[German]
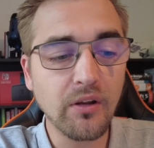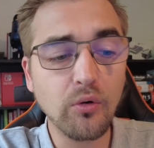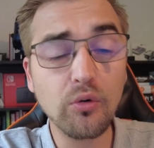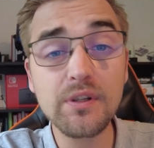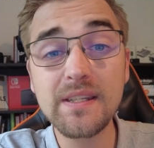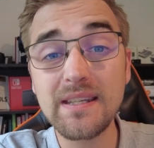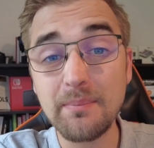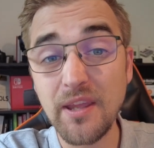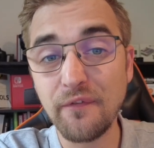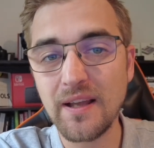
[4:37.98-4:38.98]
und der
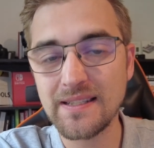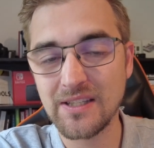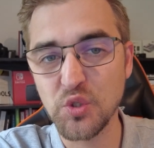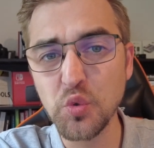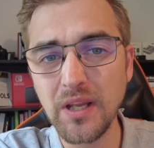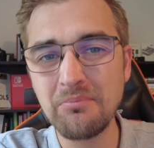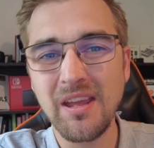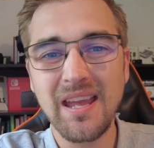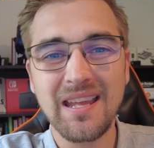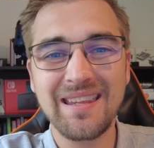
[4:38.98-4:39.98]
BFH sagt zudem,
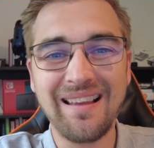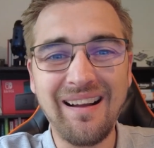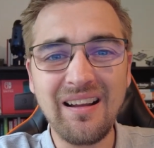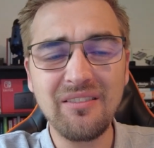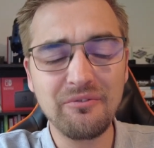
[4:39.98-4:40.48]
ja,